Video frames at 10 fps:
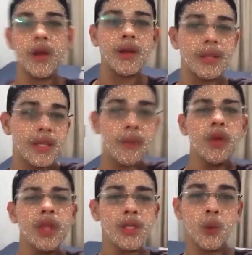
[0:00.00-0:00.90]
Quero realizar
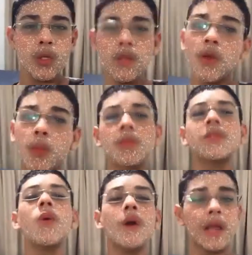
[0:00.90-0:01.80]
muitas coisas. Tenho um
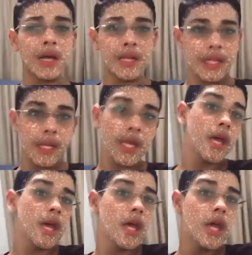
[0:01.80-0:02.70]
potencial grande
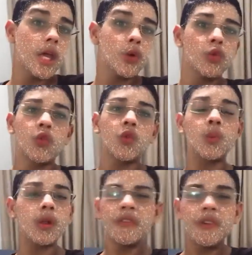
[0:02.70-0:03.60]
eu sou
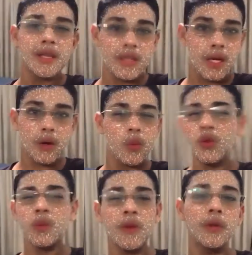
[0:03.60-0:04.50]
motivação,
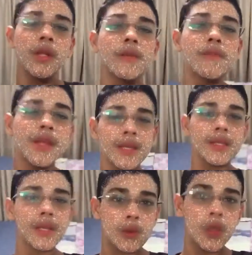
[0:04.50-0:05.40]
eu sou minha fonte de
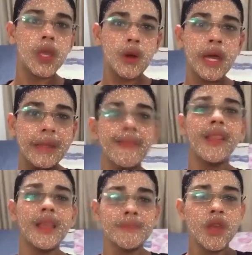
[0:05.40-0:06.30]
inspiração e eu
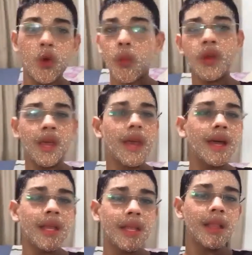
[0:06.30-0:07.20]
acredito em mim como ninguém
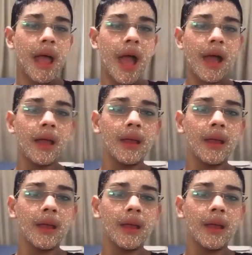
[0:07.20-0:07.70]
acreditar.